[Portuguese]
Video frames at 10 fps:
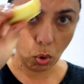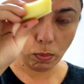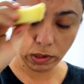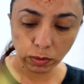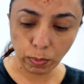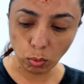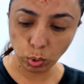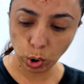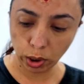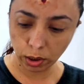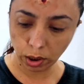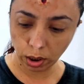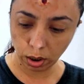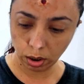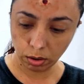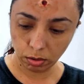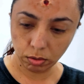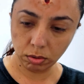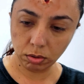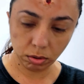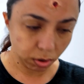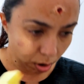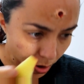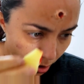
com uma esponjinha aqui e